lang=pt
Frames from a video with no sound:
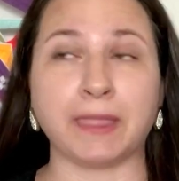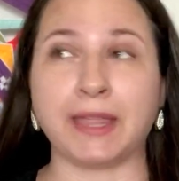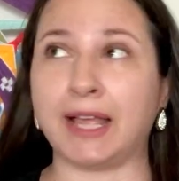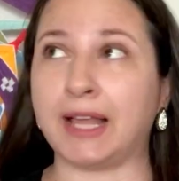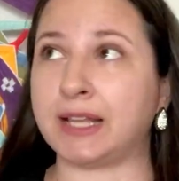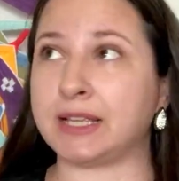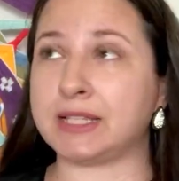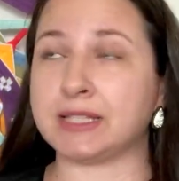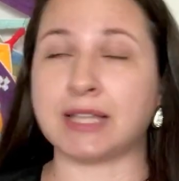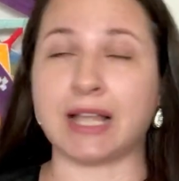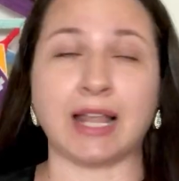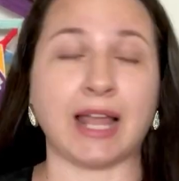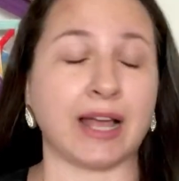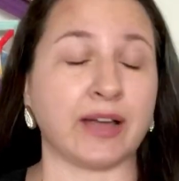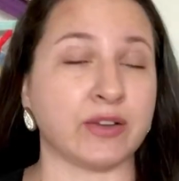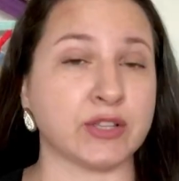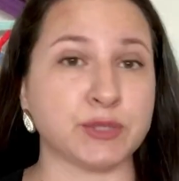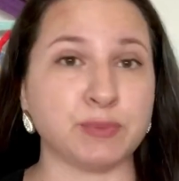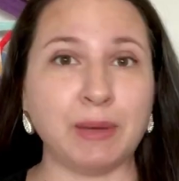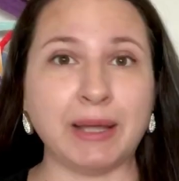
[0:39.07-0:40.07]
Ela está lá
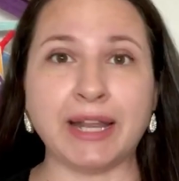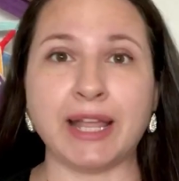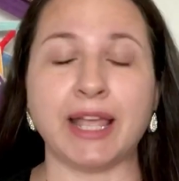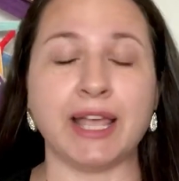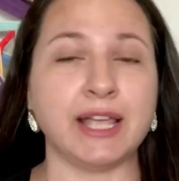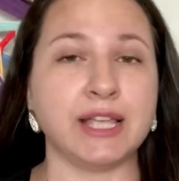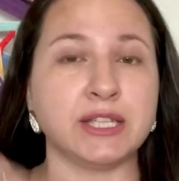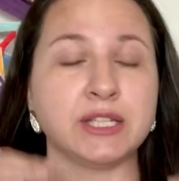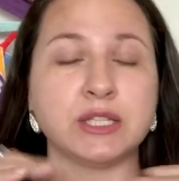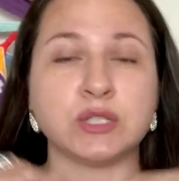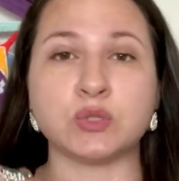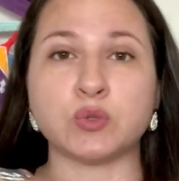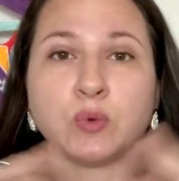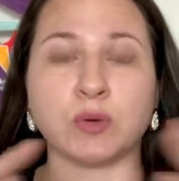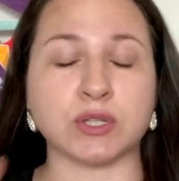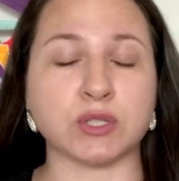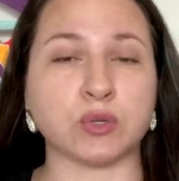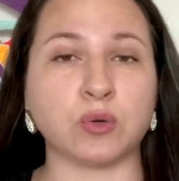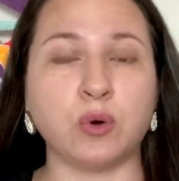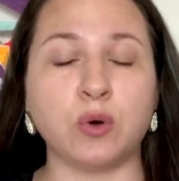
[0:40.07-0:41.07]
com as paredes, com
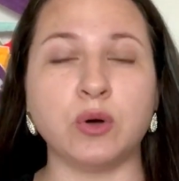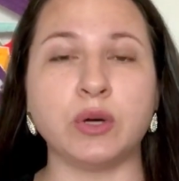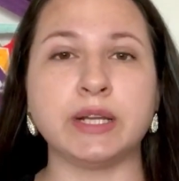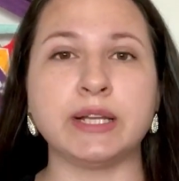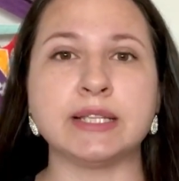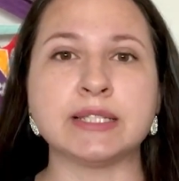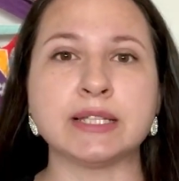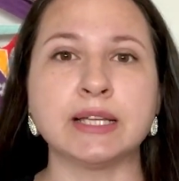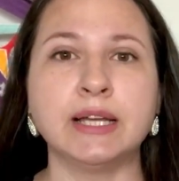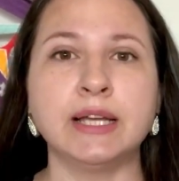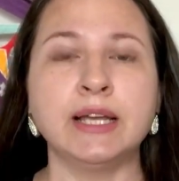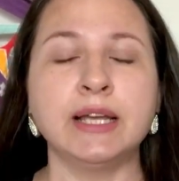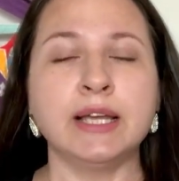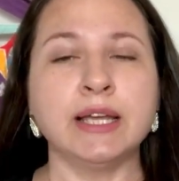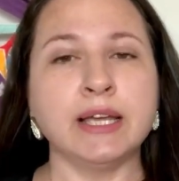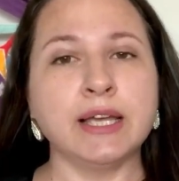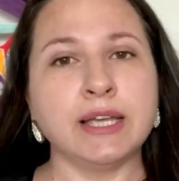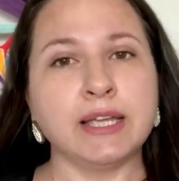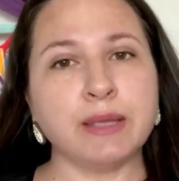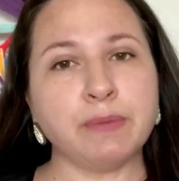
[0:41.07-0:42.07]
as cores,
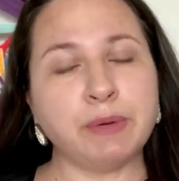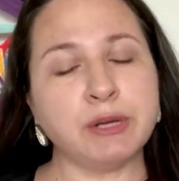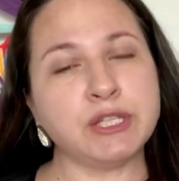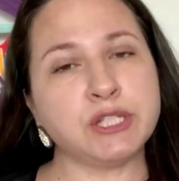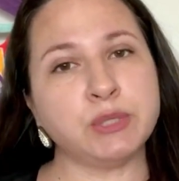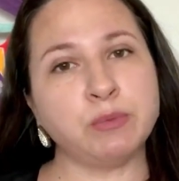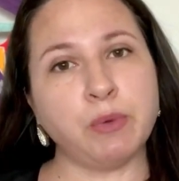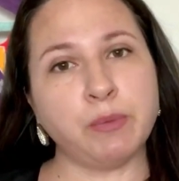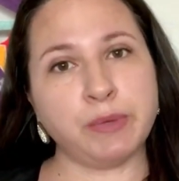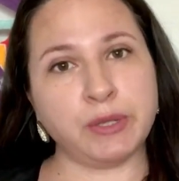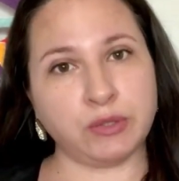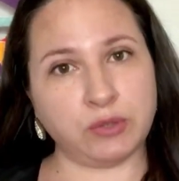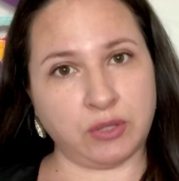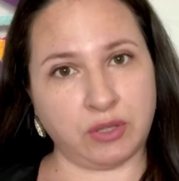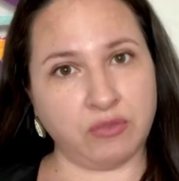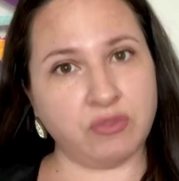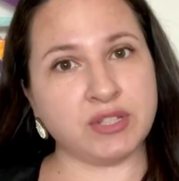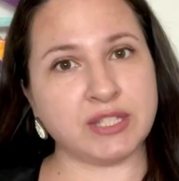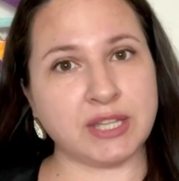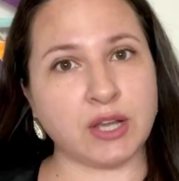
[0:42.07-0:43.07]
e a partir do momento
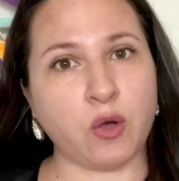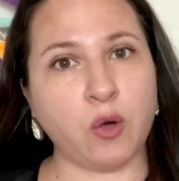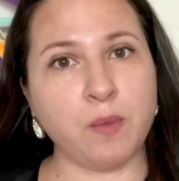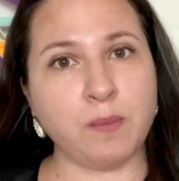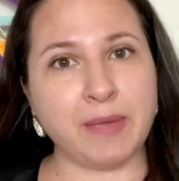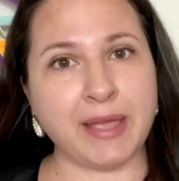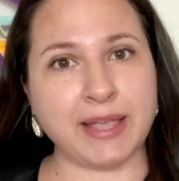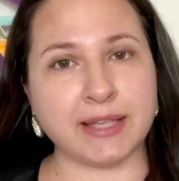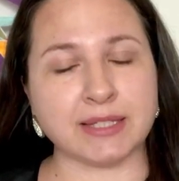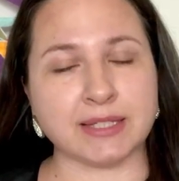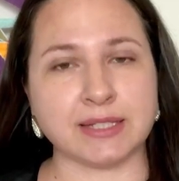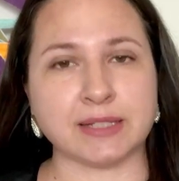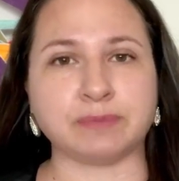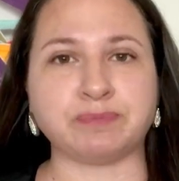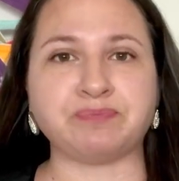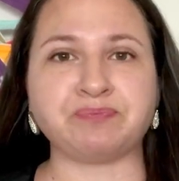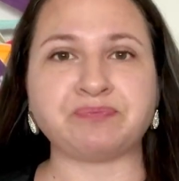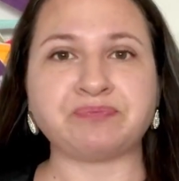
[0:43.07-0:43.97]
que você começa